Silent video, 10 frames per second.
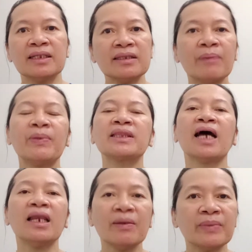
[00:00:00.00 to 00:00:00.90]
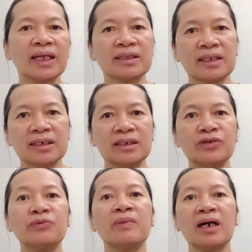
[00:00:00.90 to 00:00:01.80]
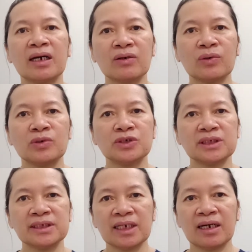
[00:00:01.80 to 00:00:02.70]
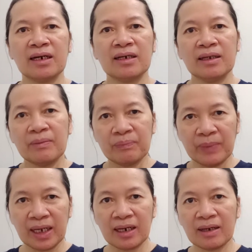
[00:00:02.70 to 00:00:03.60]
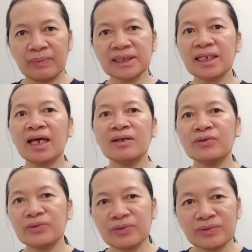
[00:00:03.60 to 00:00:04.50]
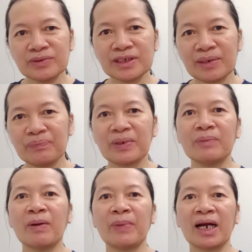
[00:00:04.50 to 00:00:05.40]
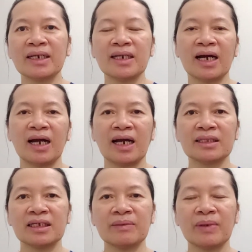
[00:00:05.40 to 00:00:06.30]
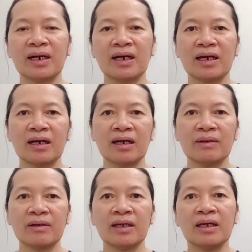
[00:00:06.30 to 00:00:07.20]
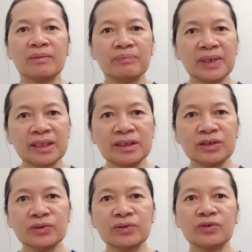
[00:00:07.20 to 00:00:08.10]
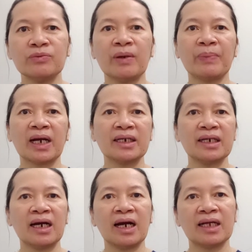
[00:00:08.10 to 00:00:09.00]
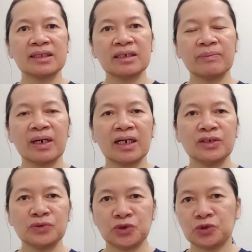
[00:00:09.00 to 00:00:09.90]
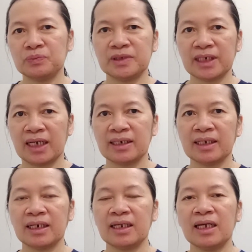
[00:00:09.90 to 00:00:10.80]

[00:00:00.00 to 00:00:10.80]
dapat alam natin yung mga roles niya para mas lalong siyempre mapaganda ang ating mga video o mapaganda ang ating mga YouTube channel.